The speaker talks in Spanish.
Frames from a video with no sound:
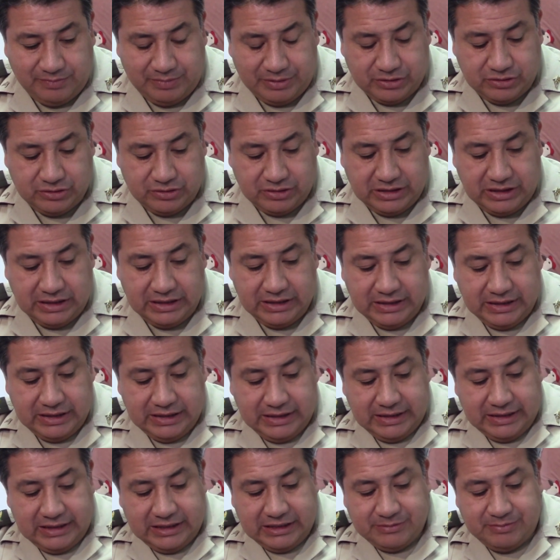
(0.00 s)
persona,
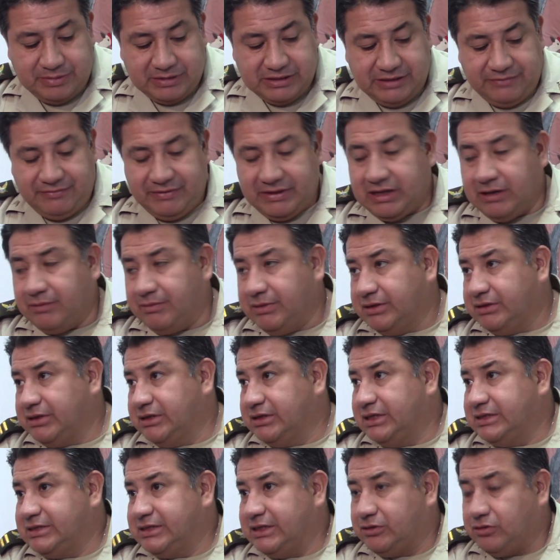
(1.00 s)
específicamente en
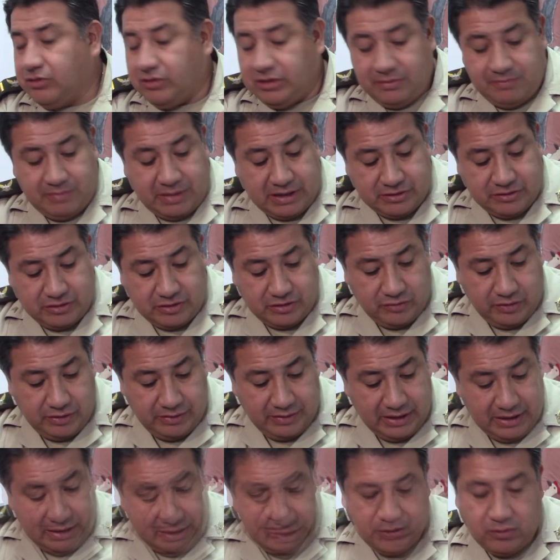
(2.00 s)
el sector de Patria
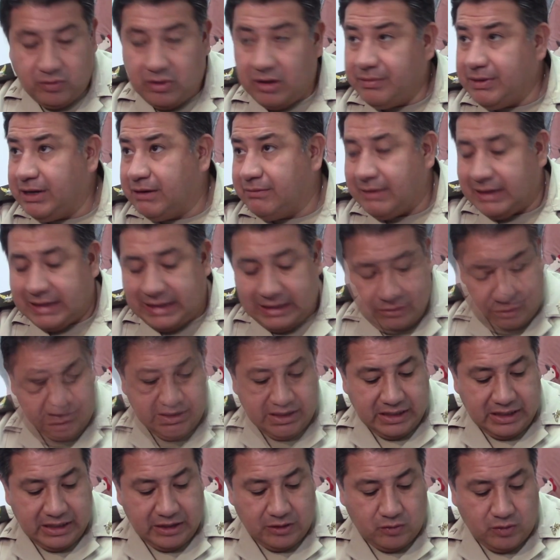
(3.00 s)
Nueva, Iguave Alvarado,
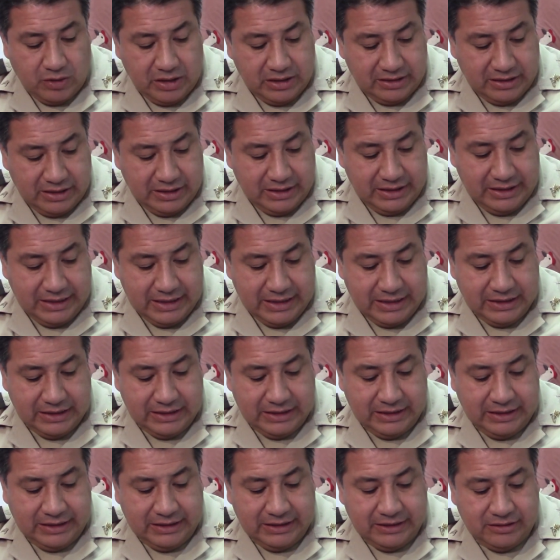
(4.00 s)
el cual tenía
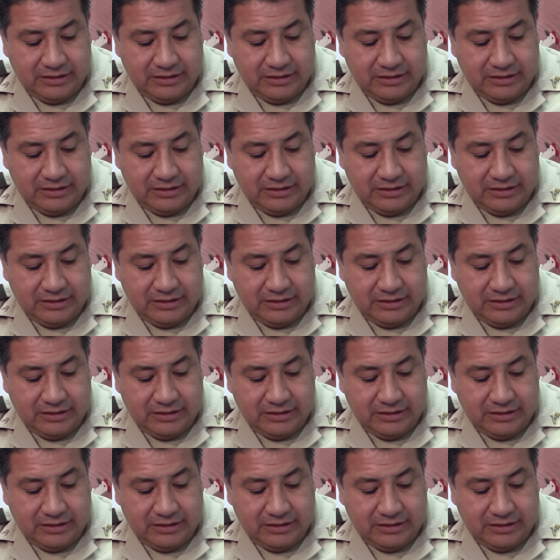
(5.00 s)
eh,